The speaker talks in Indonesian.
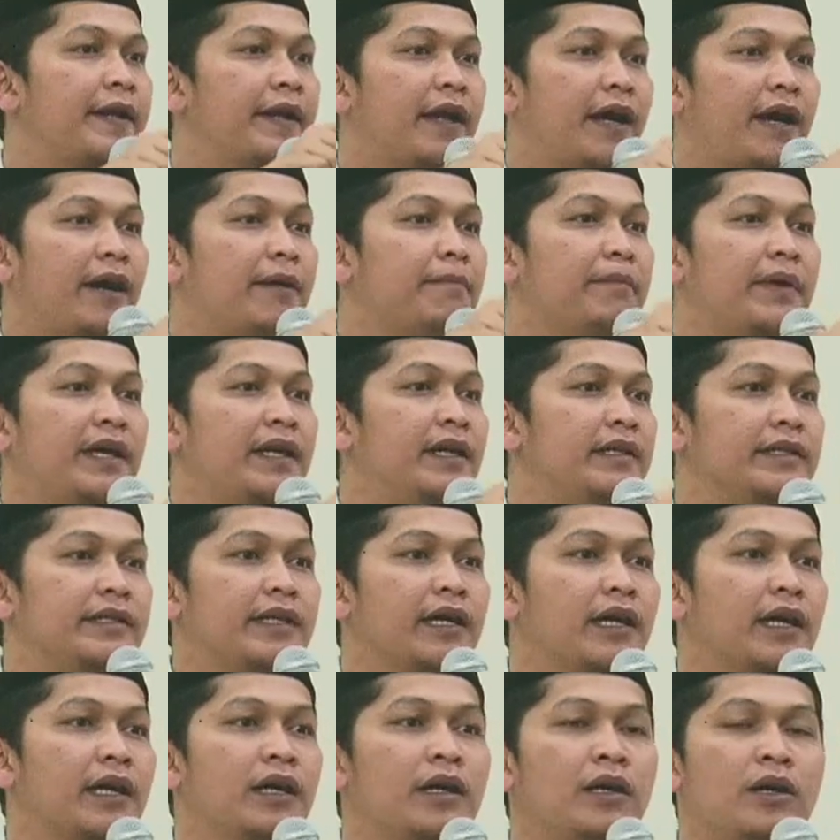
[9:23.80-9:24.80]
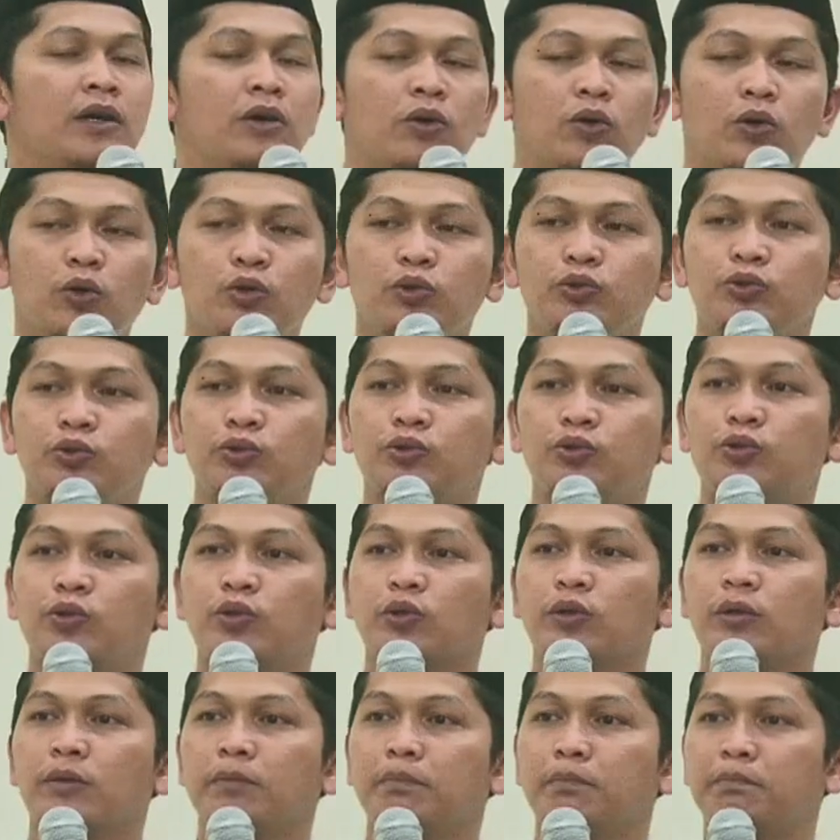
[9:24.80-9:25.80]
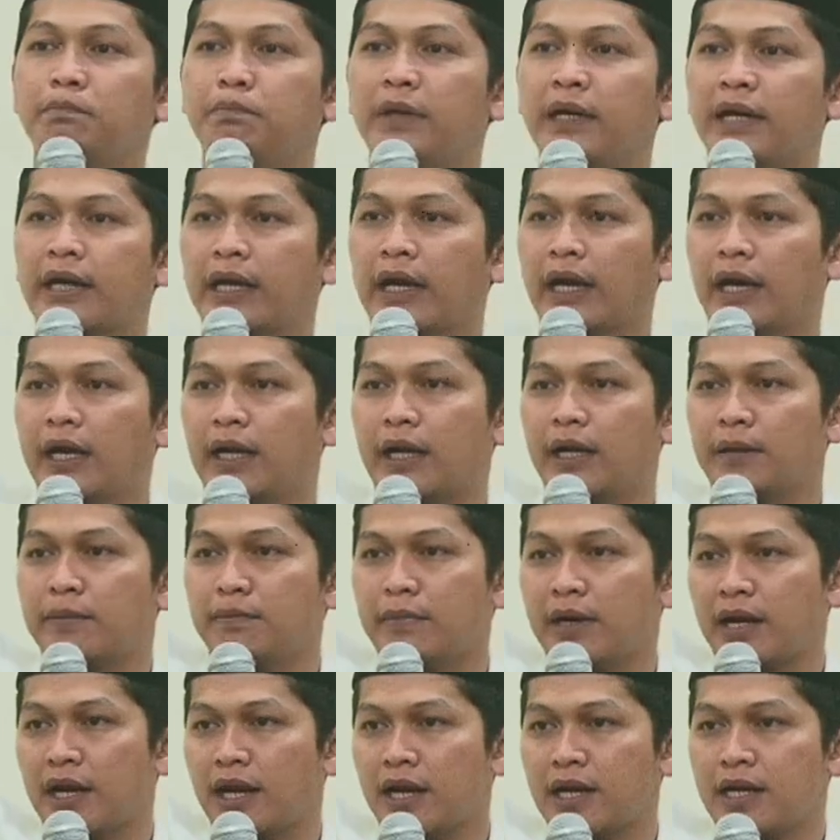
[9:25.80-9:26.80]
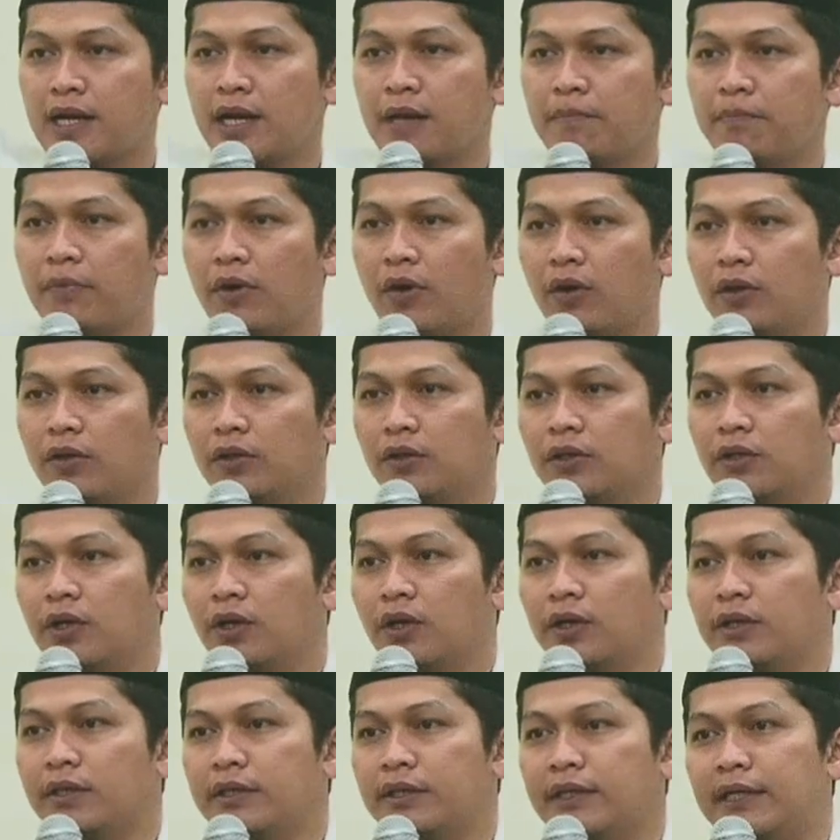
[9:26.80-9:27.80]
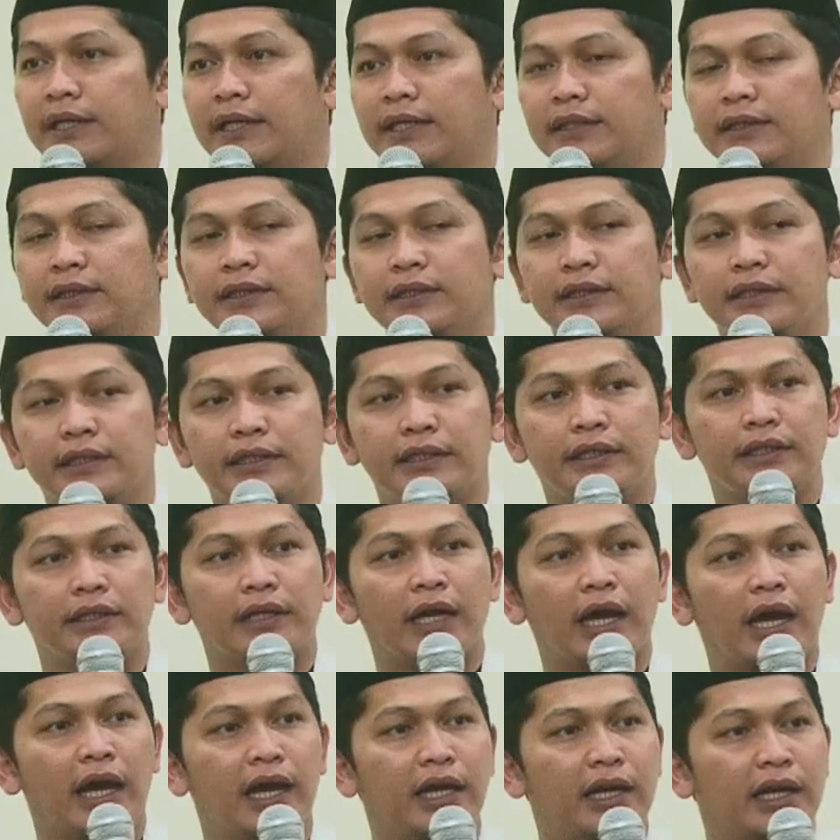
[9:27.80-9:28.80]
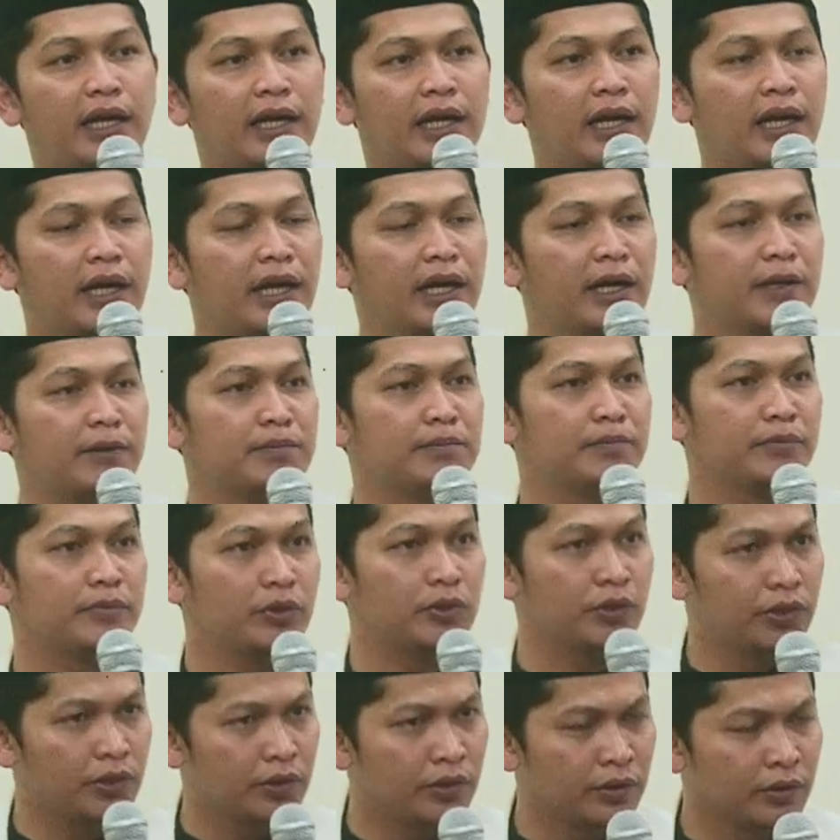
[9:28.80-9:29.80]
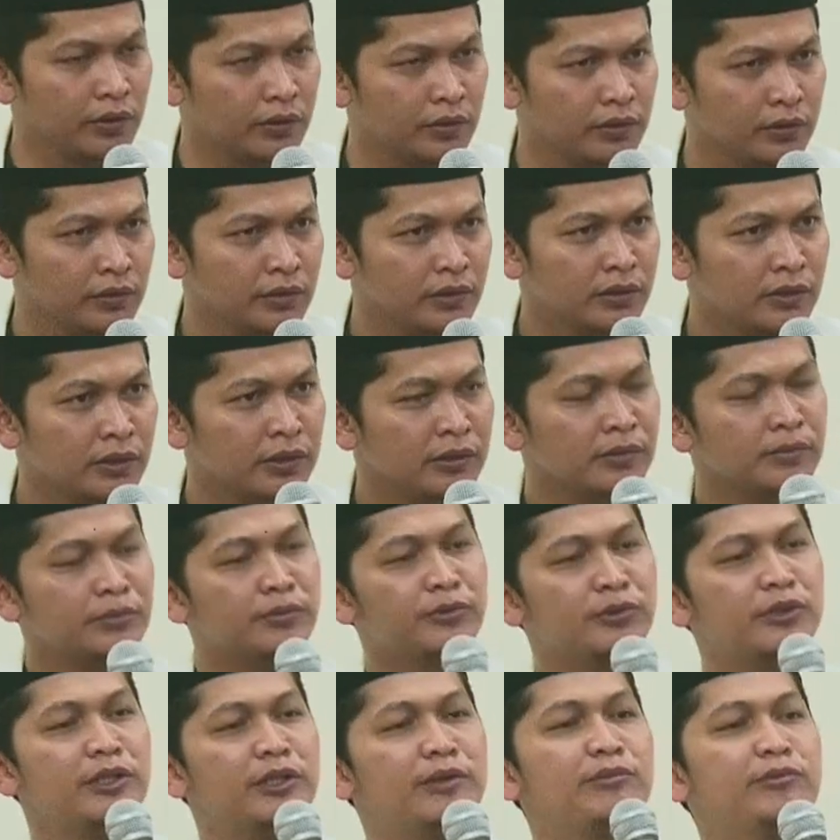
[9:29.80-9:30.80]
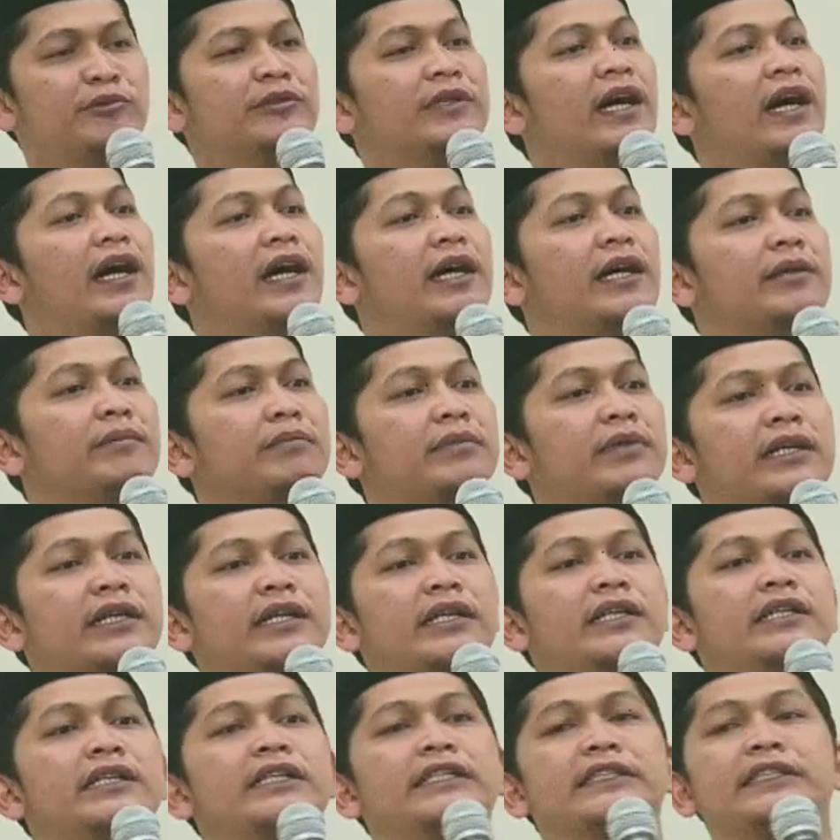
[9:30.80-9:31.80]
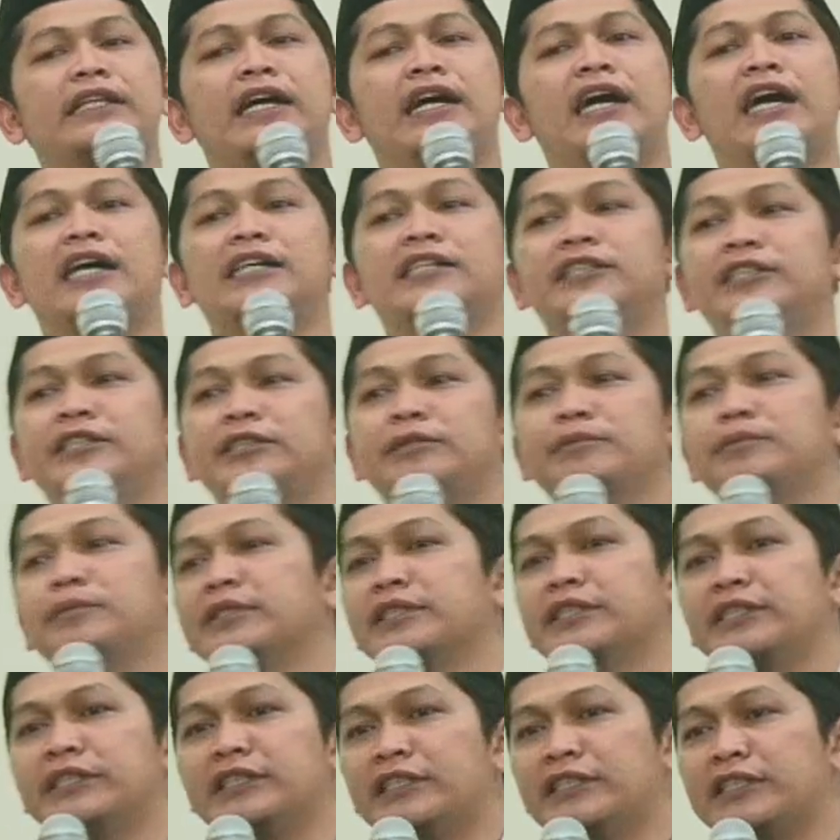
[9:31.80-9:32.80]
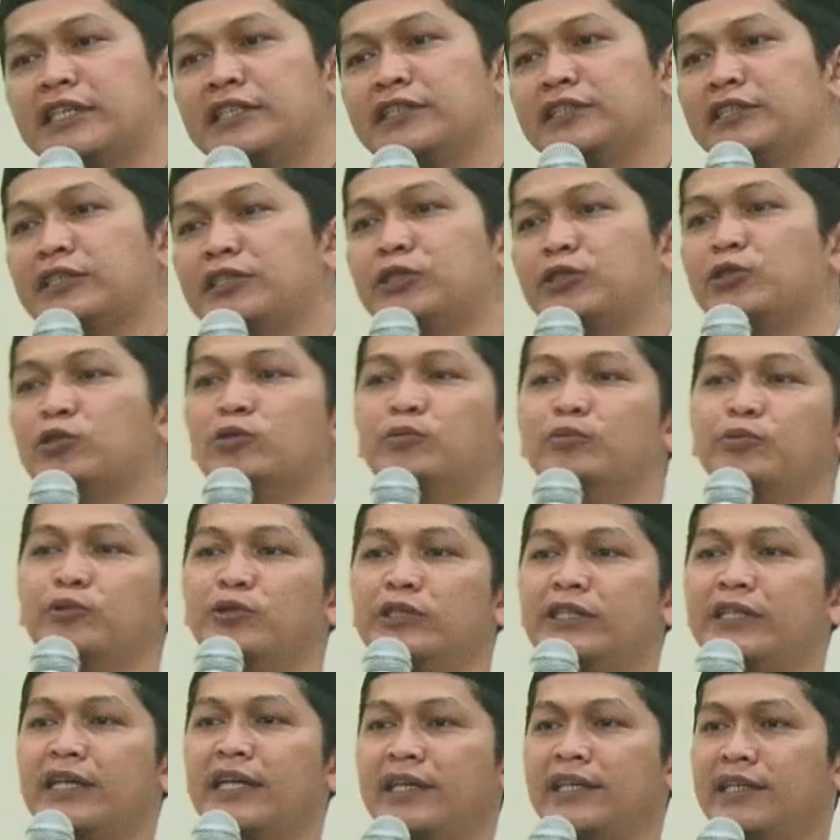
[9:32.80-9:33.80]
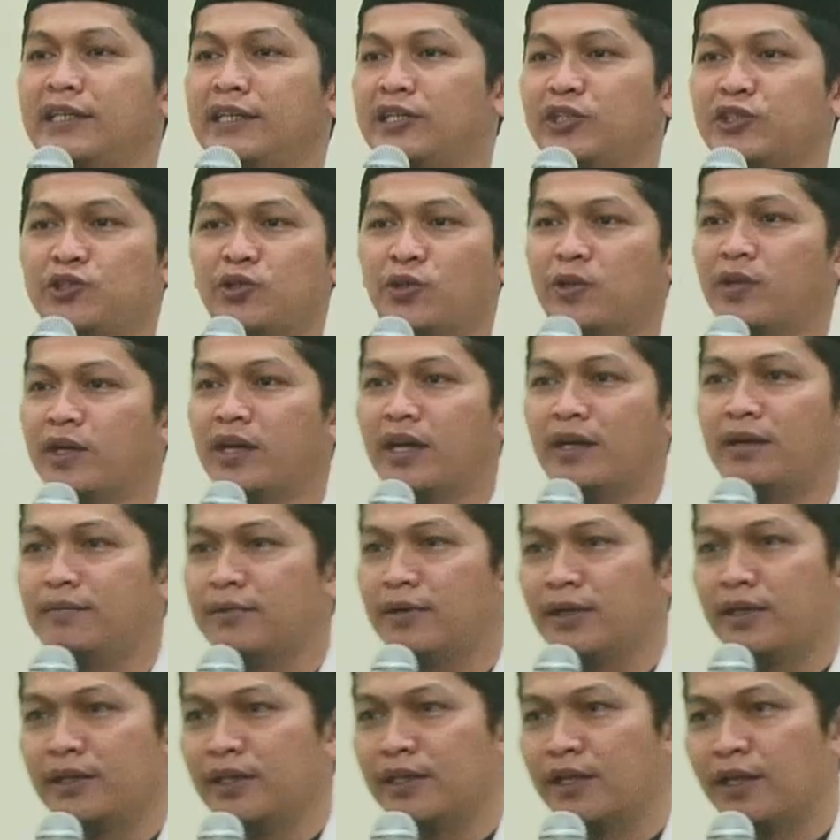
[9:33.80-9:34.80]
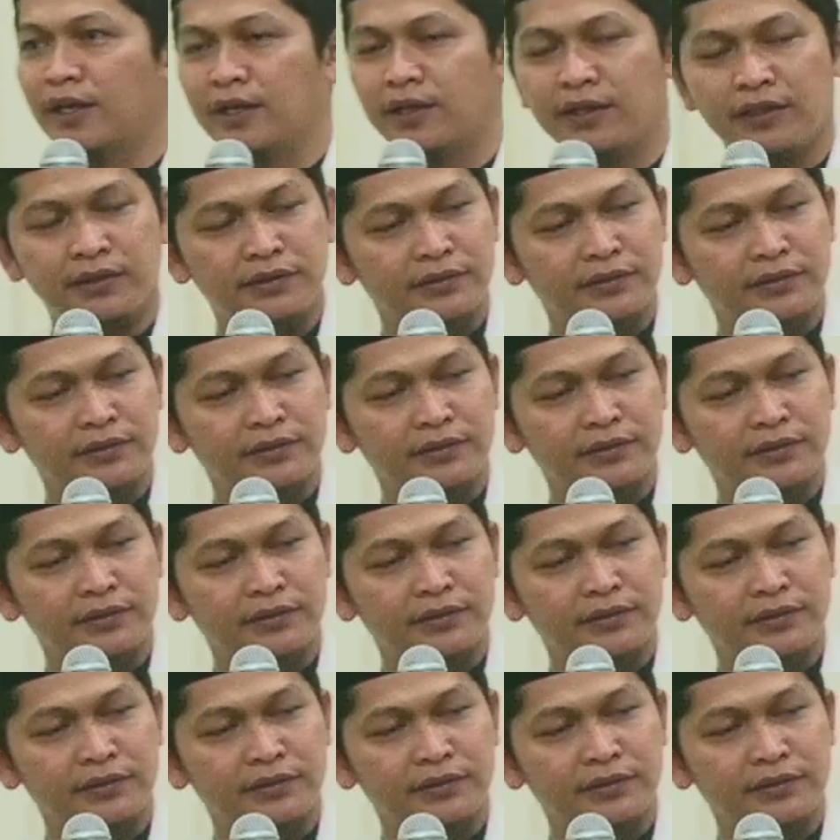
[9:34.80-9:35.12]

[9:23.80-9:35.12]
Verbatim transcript: amalnya untuk bekal menghadap Allah nanti Alhamdulillah mudah-mudahan bekal kita ngaji begini nanti dikumpulin lagi di sorga sama Allah